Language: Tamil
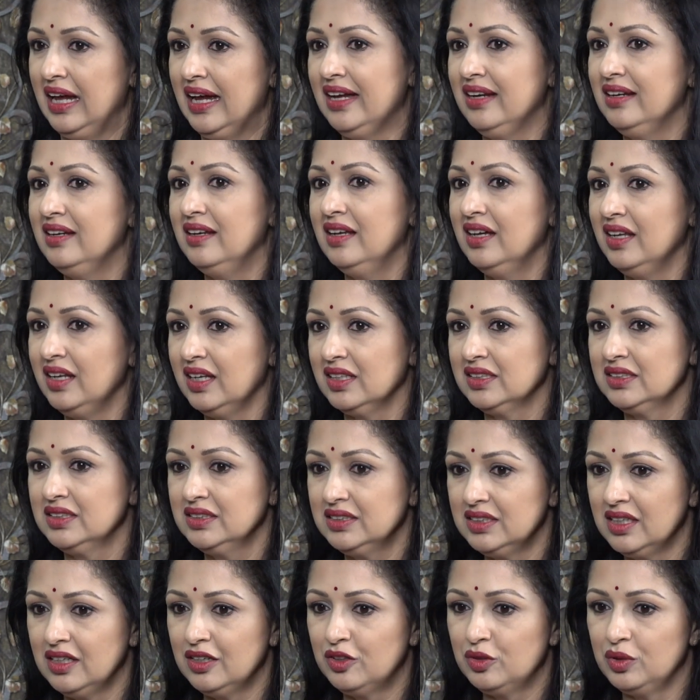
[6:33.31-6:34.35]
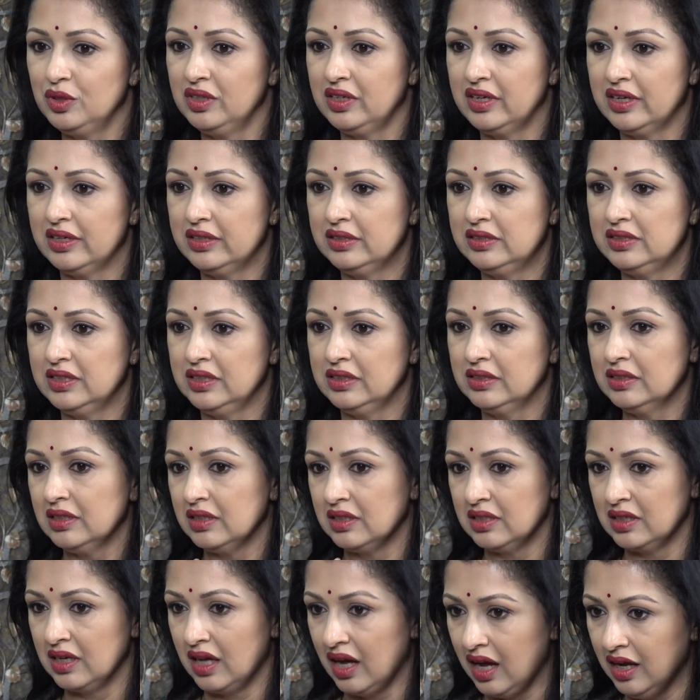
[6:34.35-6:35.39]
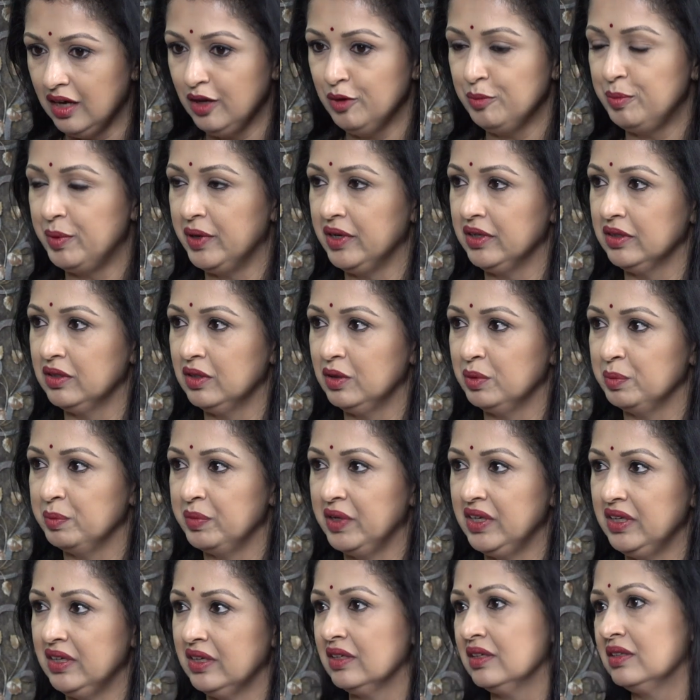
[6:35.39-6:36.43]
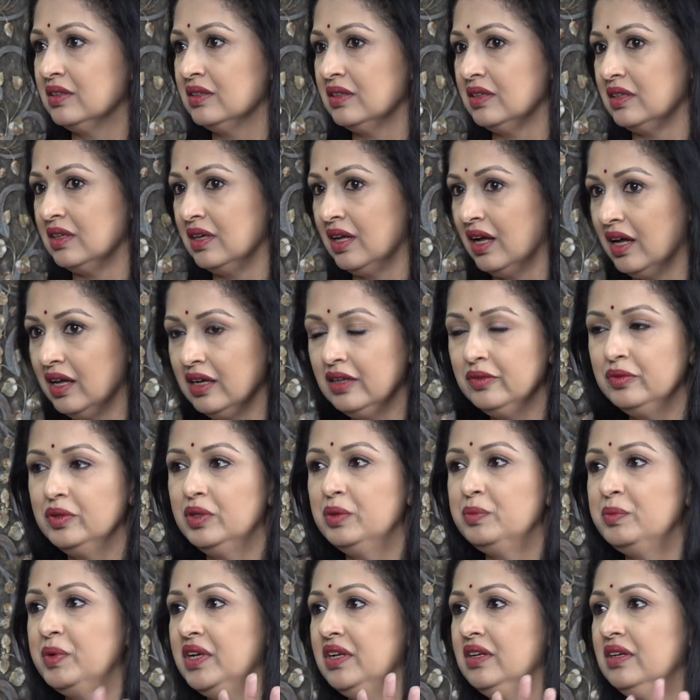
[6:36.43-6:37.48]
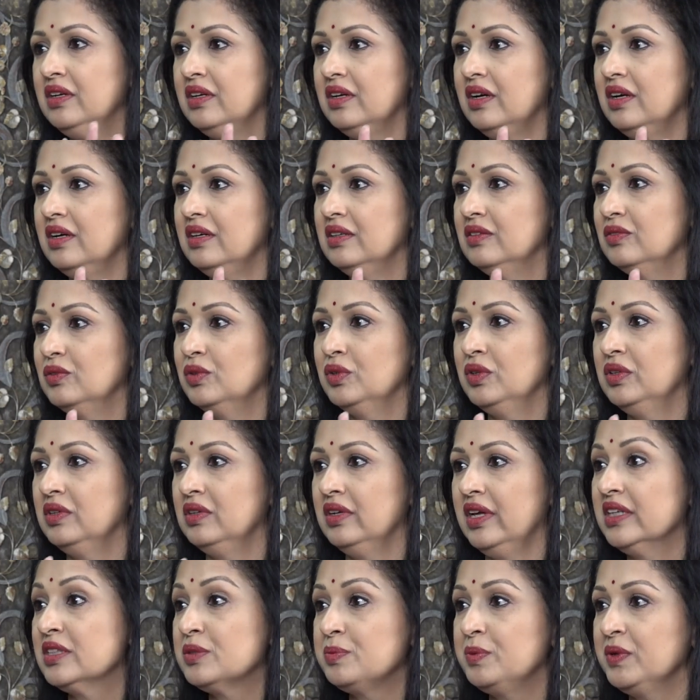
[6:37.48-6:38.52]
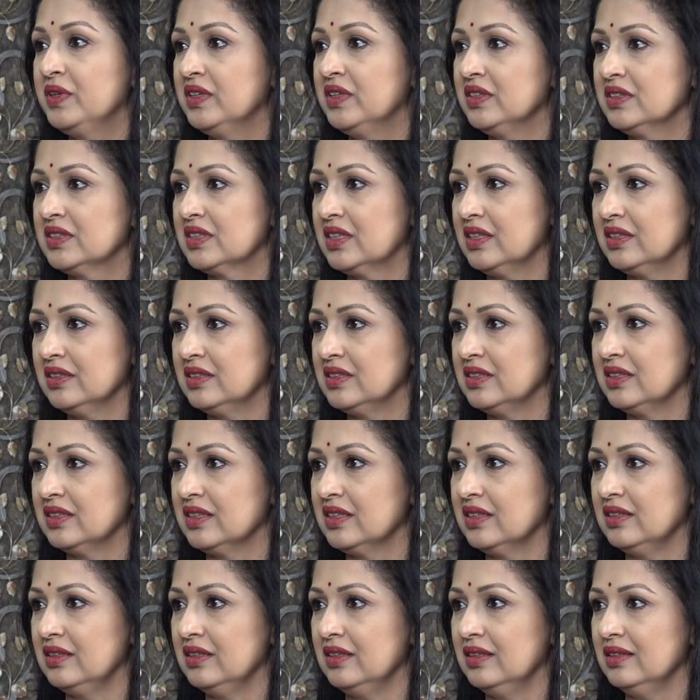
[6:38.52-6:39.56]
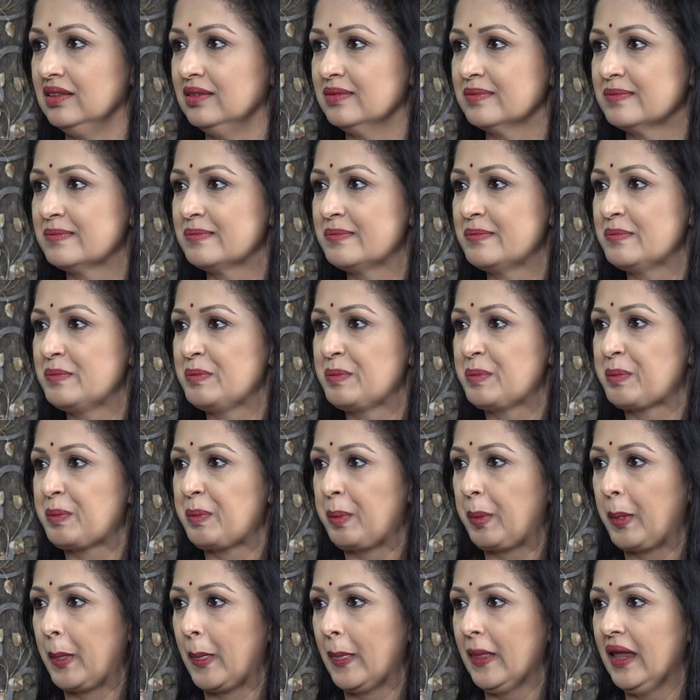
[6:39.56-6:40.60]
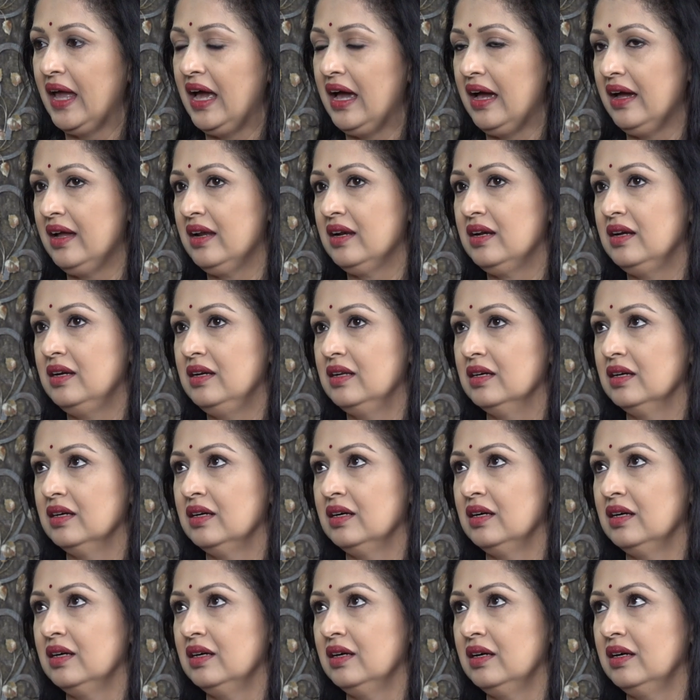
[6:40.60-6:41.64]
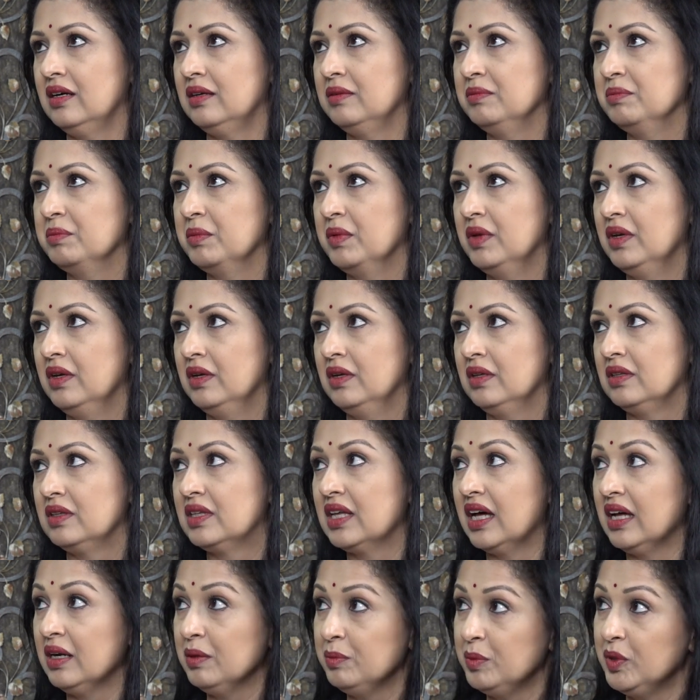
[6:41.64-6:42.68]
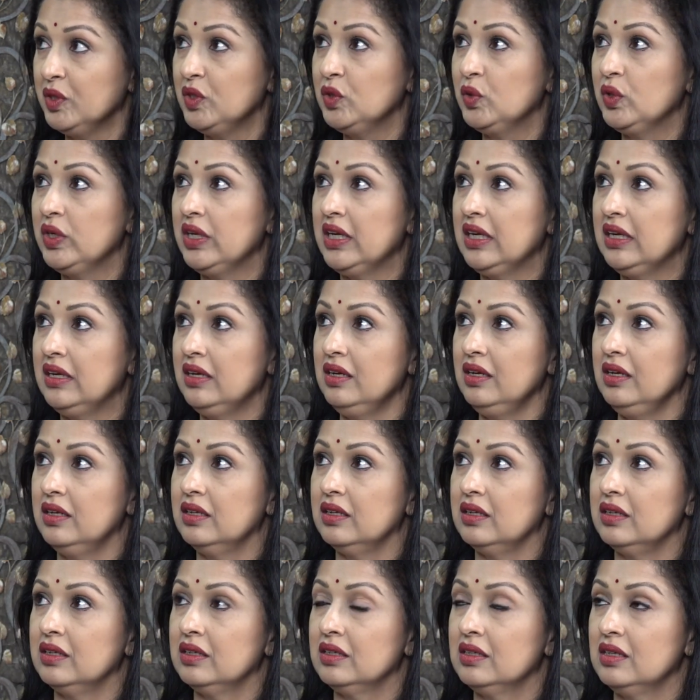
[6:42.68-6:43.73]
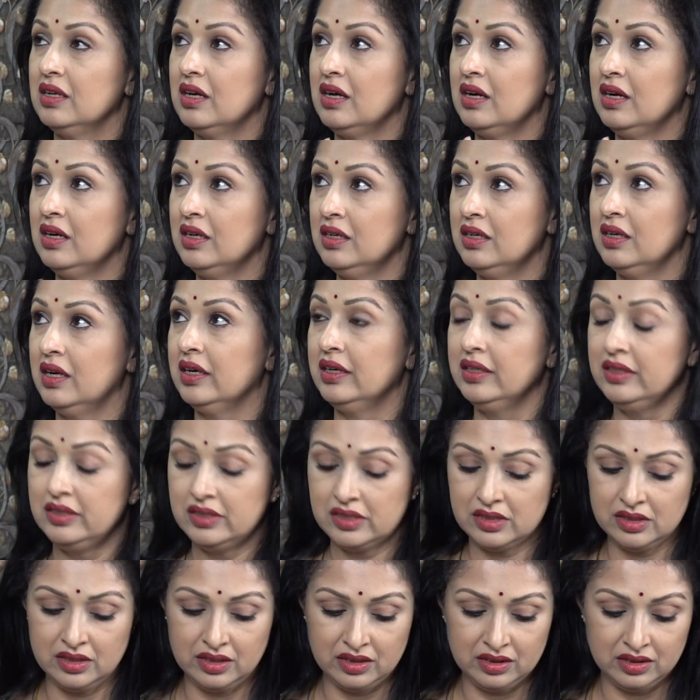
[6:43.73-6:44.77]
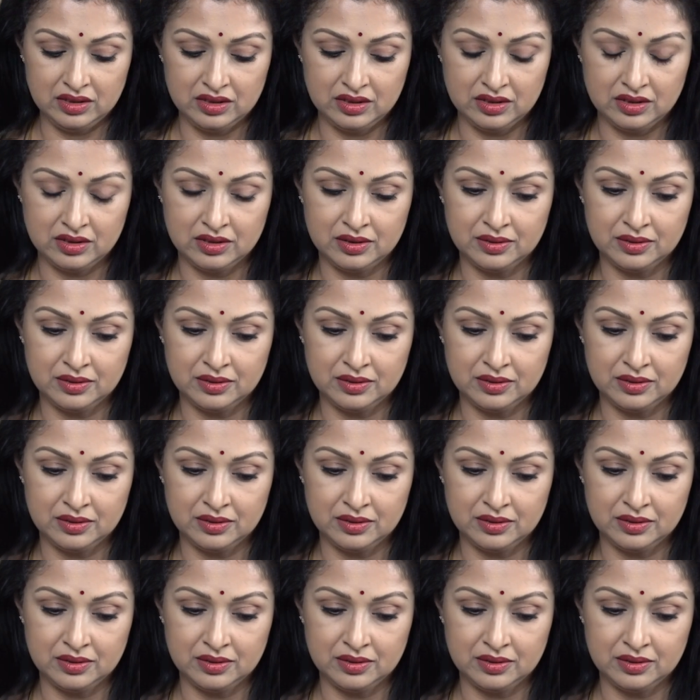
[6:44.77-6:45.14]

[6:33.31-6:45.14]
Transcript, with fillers: அண்ட் நான் ரஜினி சார் கூட நடித்த இந்த நாலு படங்களுமே எனக்கு நாலு விதமான ஒரு எக்ஸ்பீரியன்ஸ் கிடச்சிருக்கு அதில் அண்டு uh, தர்மதுரையில் நான் நடித்த அந்த